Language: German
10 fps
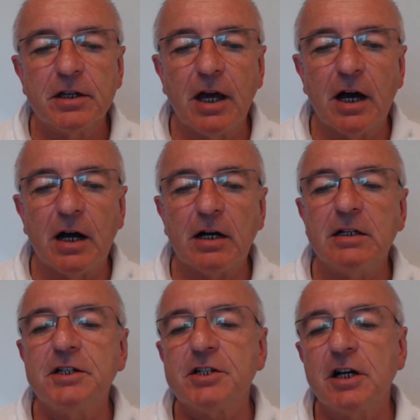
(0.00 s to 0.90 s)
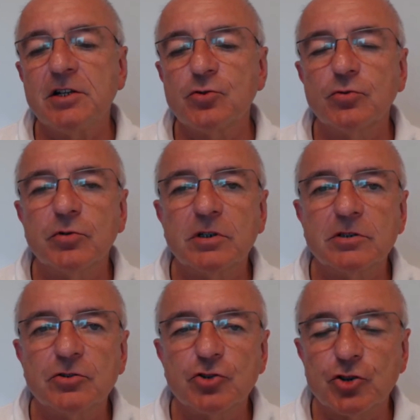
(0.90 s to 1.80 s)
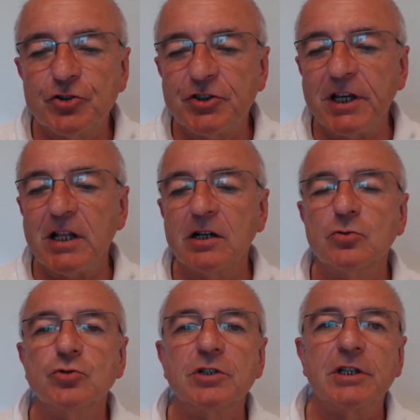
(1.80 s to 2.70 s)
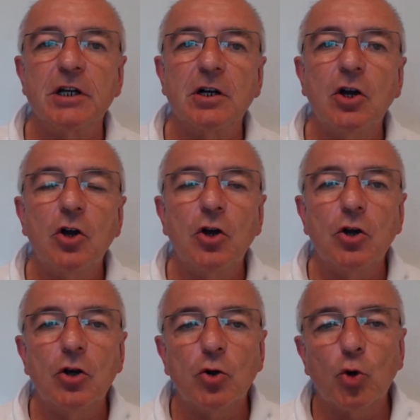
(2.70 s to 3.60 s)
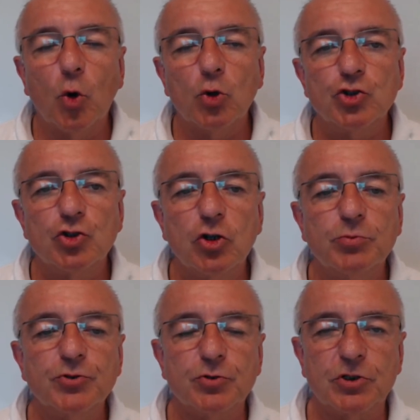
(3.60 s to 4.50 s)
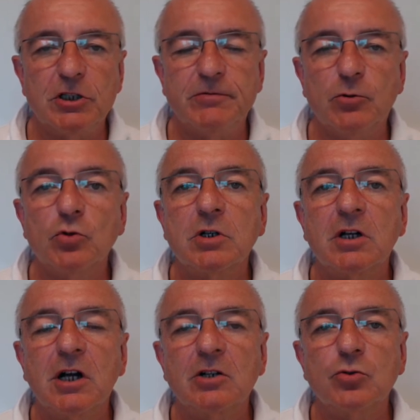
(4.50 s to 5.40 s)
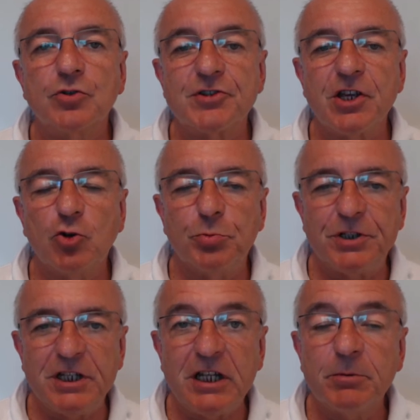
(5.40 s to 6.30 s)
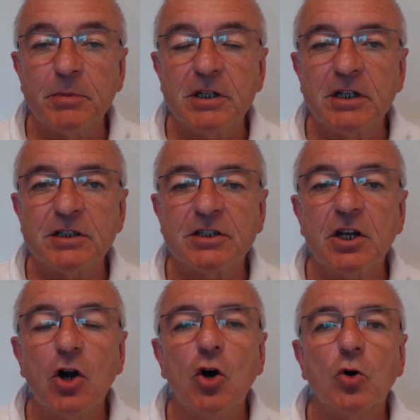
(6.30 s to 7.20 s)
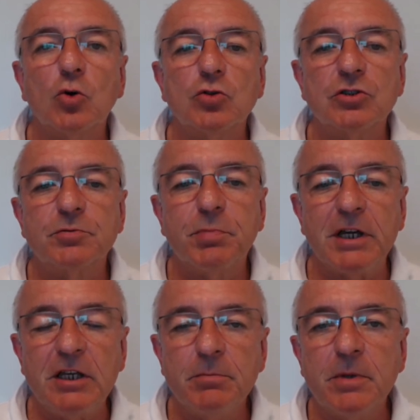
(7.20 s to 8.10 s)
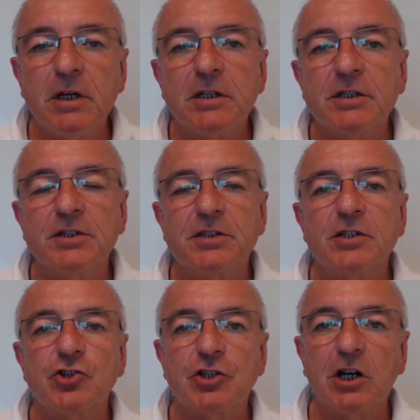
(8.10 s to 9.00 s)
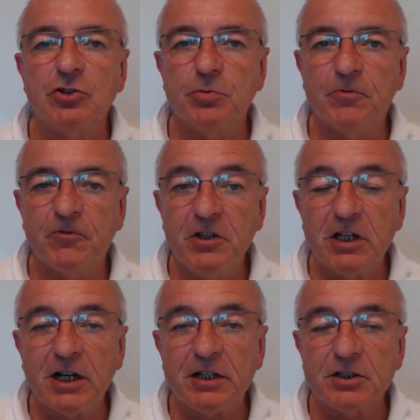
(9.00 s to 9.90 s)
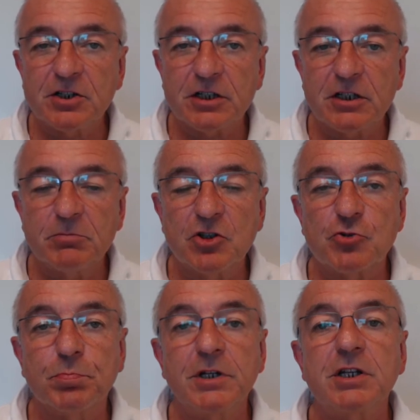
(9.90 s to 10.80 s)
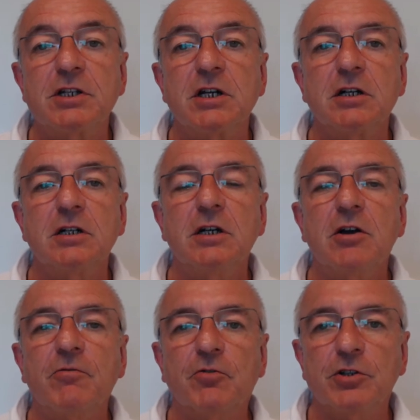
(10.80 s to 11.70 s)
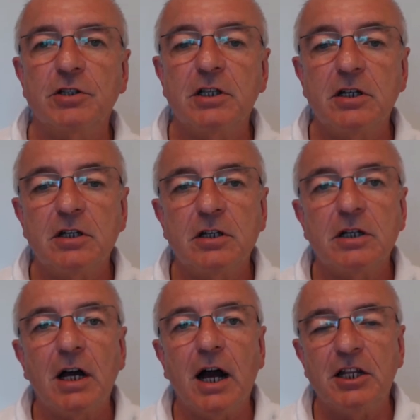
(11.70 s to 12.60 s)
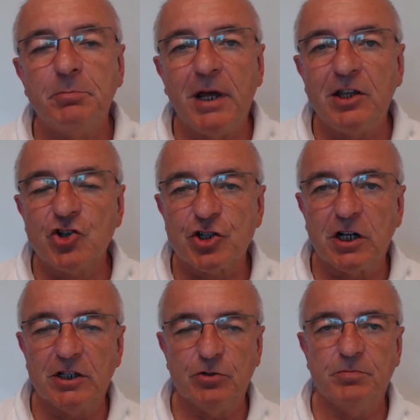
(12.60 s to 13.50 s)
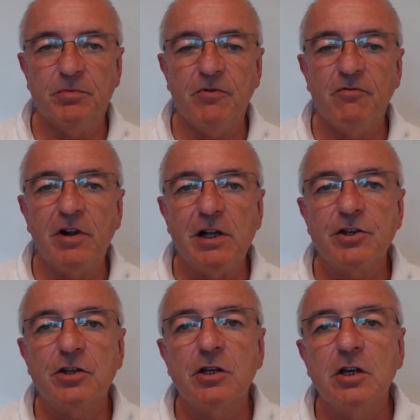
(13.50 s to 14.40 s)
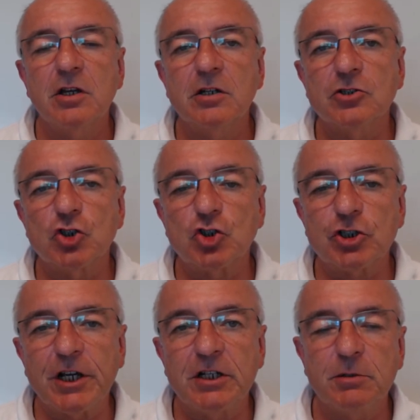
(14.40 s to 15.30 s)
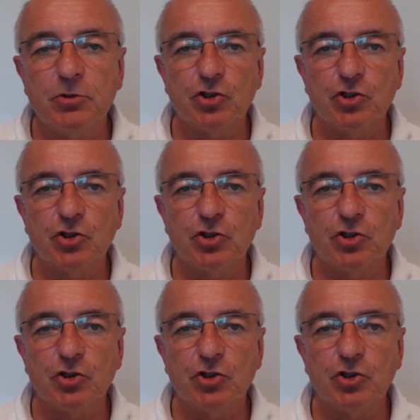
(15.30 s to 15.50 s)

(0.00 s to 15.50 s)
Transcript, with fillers: Herr A litt also schon sehr lange unter der chronischen obstruktiven Lungenerkrankung, COPD nennt man das, und bei ihm ist Stadium 4 eingetreten. Man spricht da von einem Endstadium, welch erschreckende